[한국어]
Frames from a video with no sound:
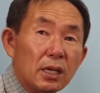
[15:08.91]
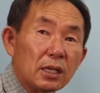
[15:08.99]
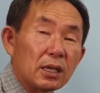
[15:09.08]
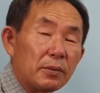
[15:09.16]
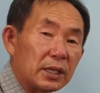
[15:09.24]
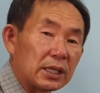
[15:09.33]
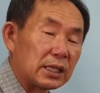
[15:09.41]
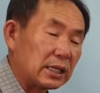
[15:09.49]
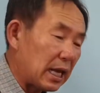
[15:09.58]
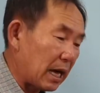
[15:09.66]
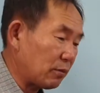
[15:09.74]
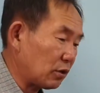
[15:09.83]
그러면 그
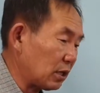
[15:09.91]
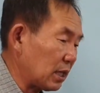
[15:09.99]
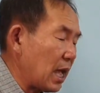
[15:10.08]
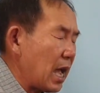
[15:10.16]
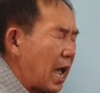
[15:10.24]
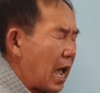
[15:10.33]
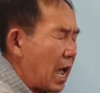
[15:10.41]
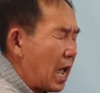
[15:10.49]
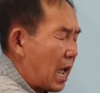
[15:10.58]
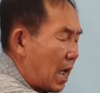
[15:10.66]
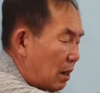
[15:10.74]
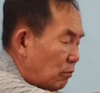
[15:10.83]
나무는
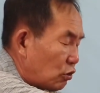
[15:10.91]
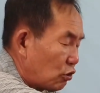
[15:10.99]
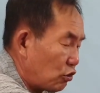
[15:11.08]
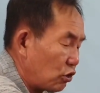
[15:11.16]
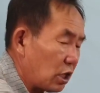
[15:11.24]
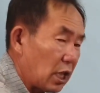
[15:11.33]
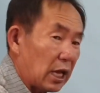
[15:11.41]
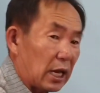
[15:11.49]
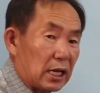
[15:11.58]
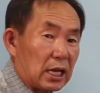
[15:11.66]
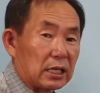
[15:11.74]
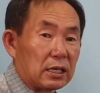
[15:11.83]
아무리
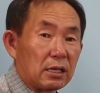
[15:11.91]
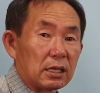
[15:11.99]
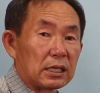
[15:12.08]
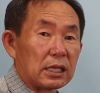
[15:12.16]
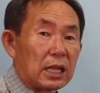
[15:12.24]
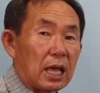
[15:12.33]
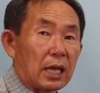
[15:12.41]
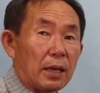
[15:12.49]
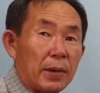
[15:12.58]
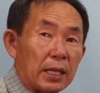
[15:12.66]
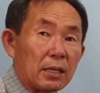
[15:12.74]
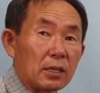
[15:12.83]
윗대가리가 그럴싸하게
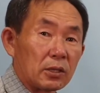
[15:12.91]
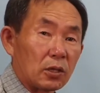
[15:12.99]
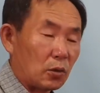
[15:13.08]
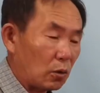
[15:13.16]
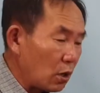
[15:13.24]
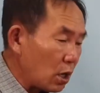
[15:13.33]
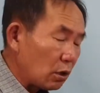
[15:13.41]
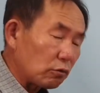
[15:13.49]
만들었어도